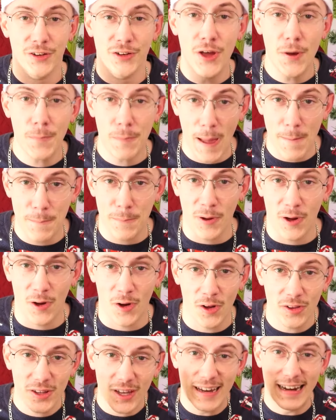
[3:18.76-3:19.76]
Ne pas
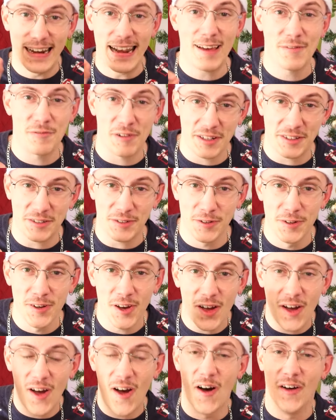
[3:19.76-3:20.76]
prendre la
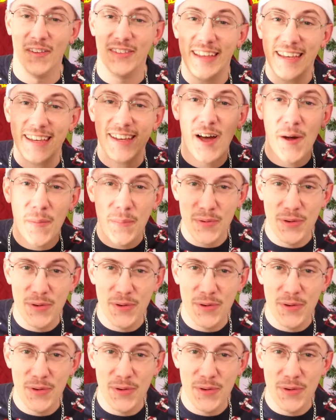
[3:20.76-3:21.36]
voiture en ayant